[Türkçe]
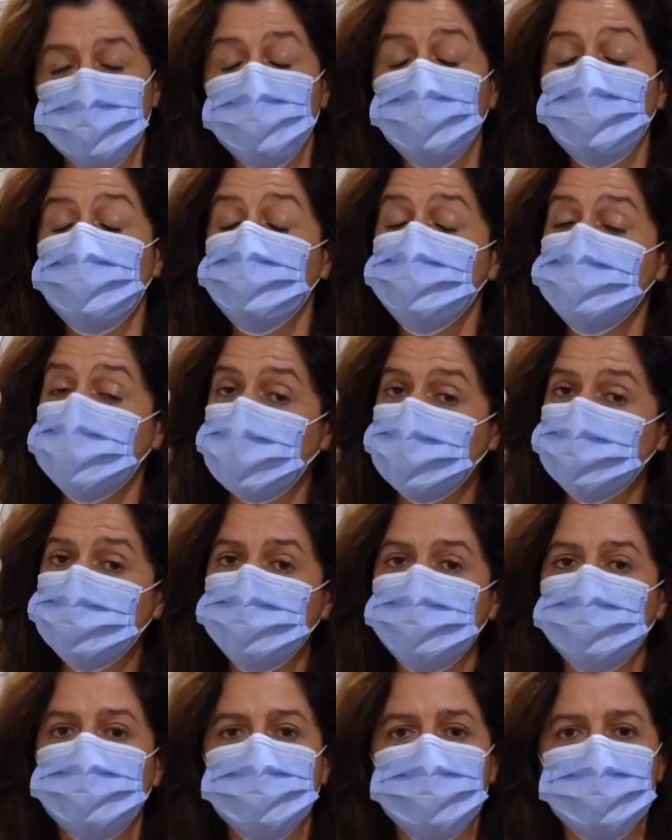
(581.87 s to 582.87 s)
çok özel
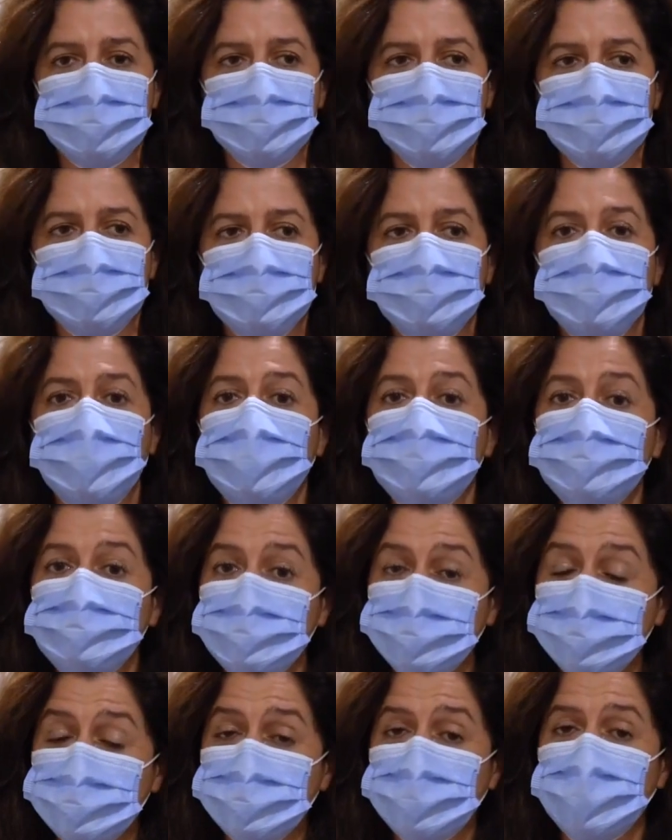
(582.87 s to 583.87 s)
durumlarında, bu
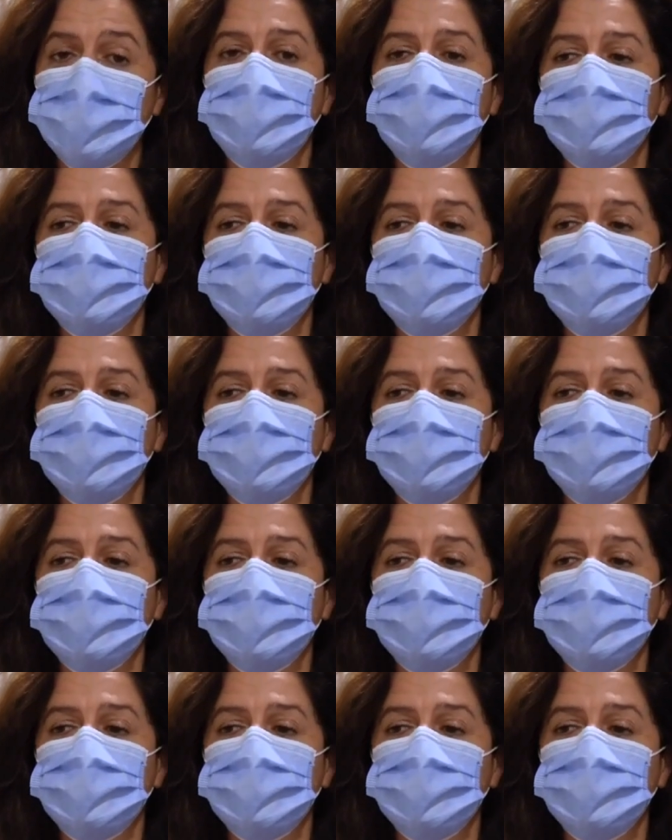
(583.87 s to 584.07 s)
hastalık